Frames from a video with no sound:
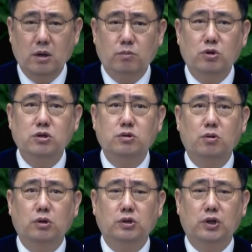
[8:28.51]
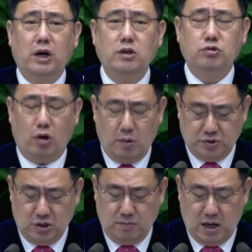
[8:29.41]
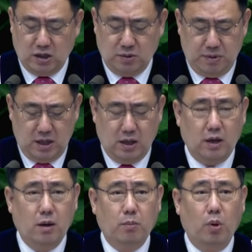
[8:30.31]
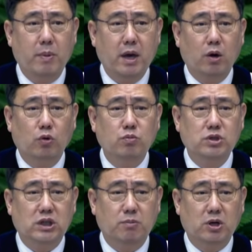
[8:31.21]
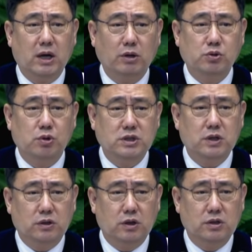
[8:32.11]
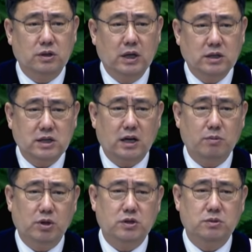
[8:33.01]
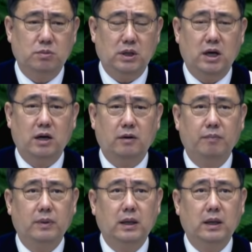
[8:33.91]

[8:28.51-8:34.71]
물 속으로 들어갈 수 없을 만큼의 몸의 움직임을 가지고 있었던 사람이었습니다.